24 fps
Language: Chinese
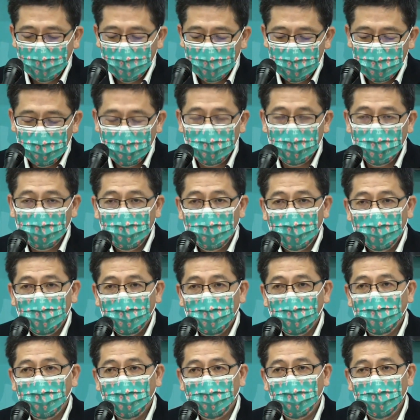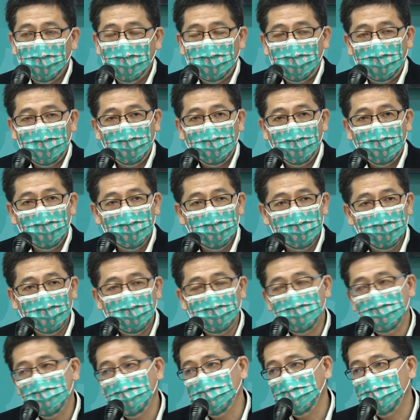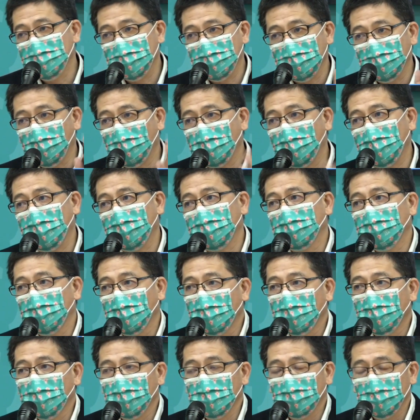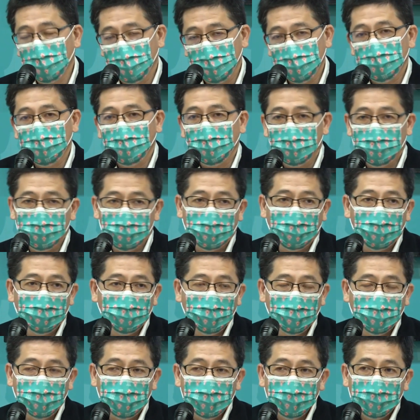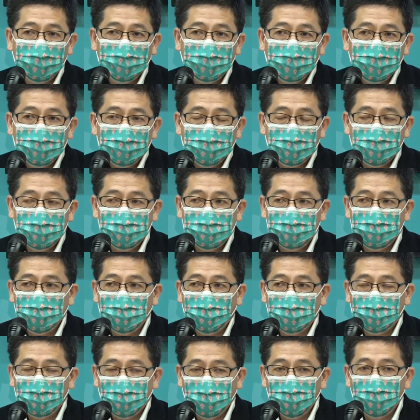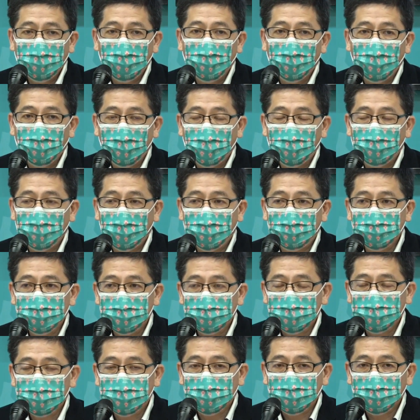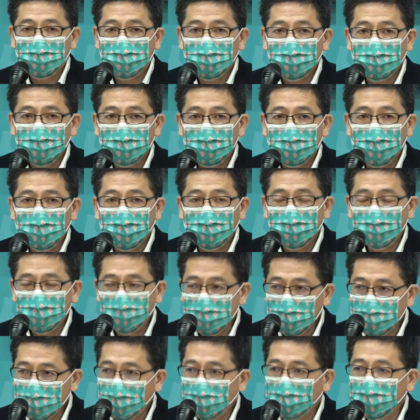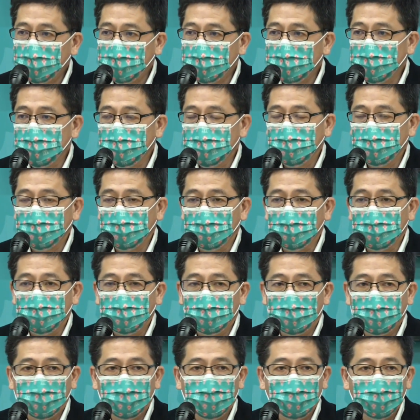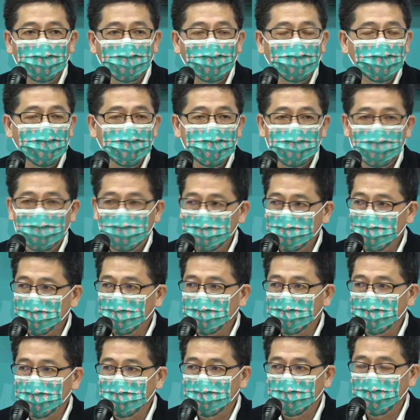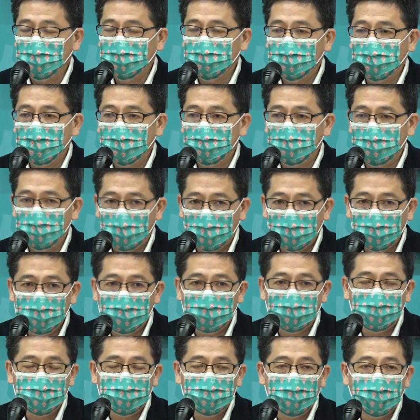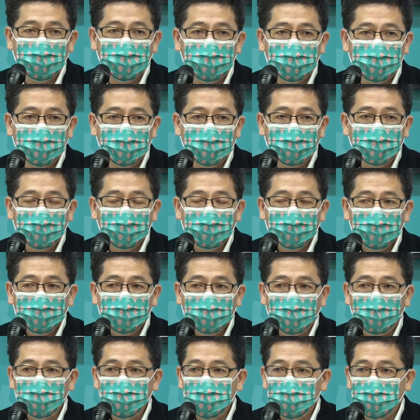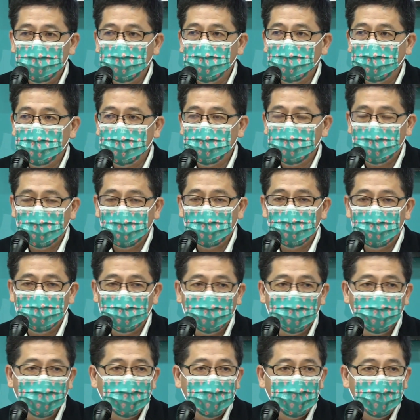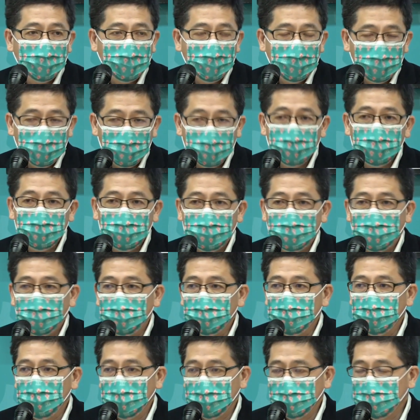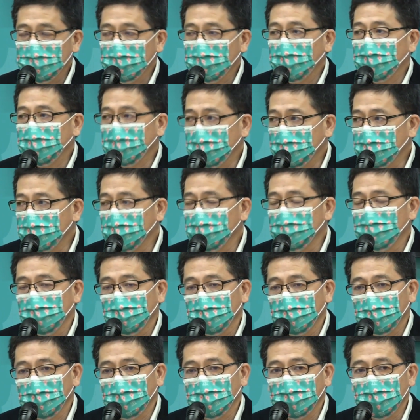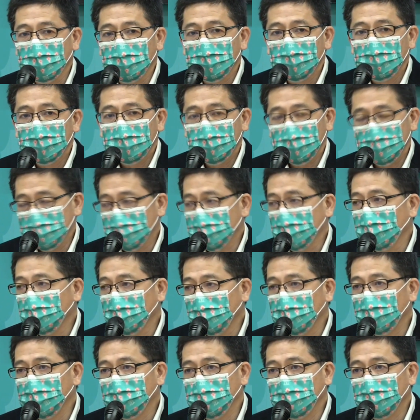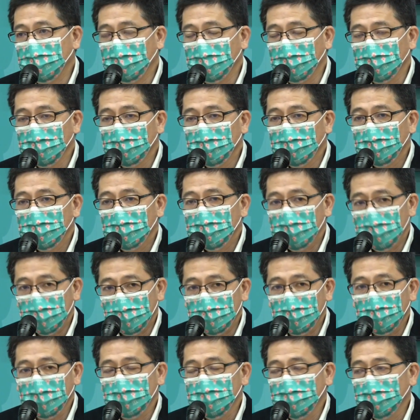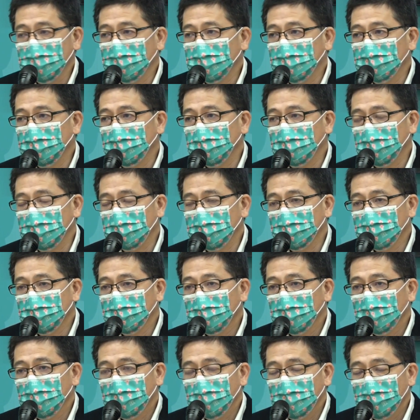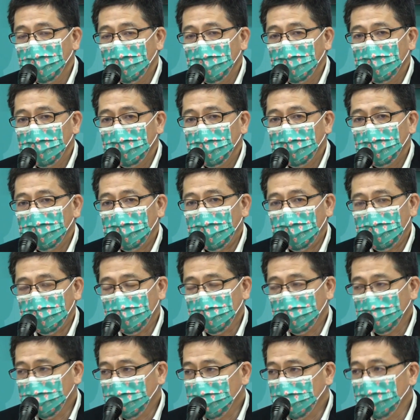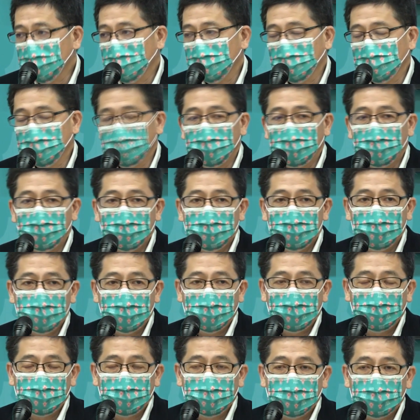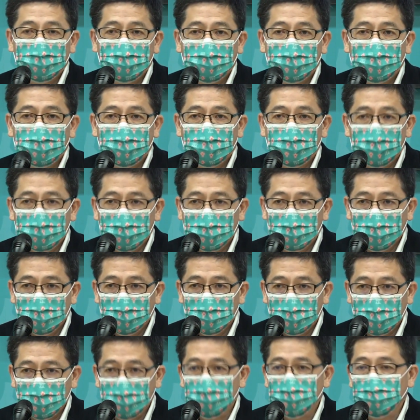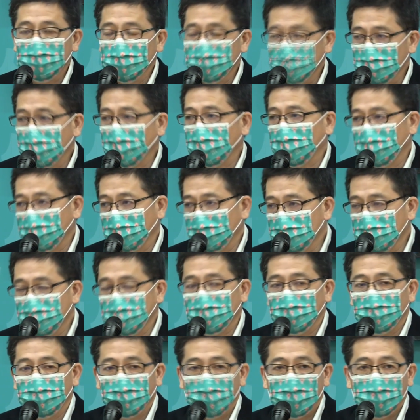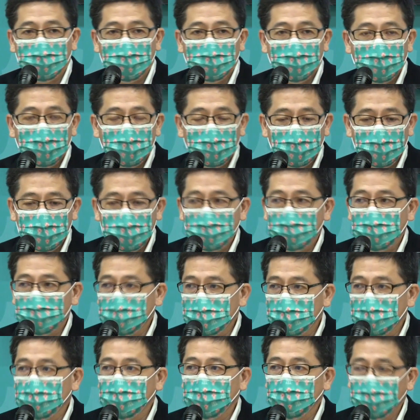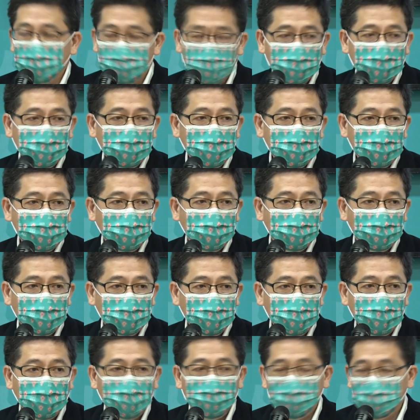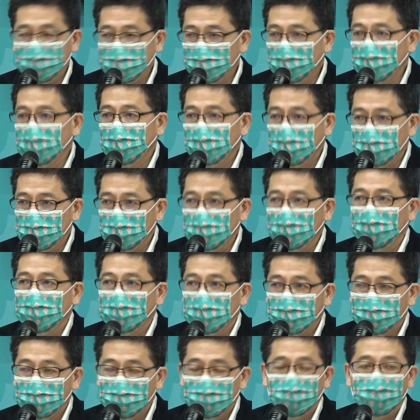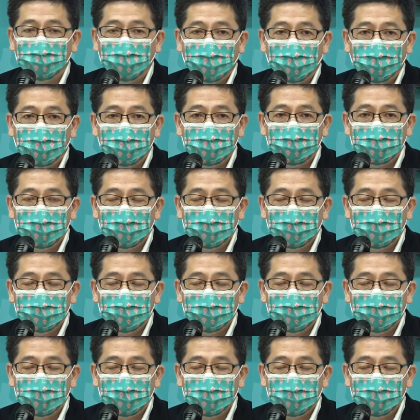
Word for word: 所以我们未来会在这几块都会有所琢磨，也希望透过我们非常理性，然后我们找学者专家专业的建议，同时也解决目前存在已久的一些问题，解决成坑，拿出科学的论证，提出最好的解方。我想这是我们成立交通党部一个很重要的目标。